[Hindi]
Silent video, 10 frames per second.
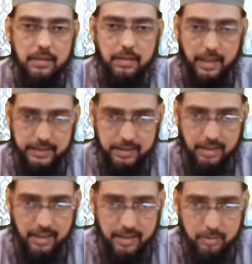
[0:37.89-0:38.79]
क्या ये
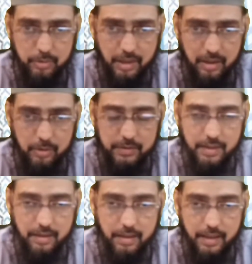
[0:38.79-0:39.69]
तारा खुदा हो
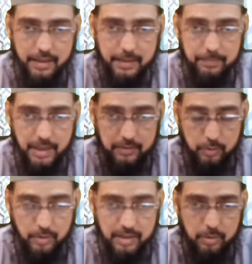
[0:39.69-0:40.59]
सकता है क्या
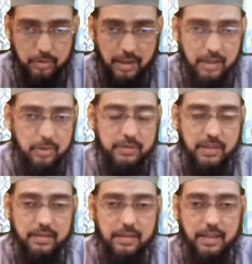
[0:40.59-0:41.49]
सूरज खुदा हो
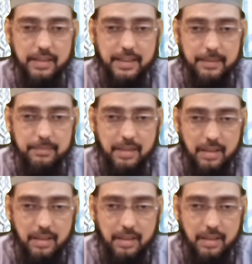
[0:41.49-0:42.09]
सकता है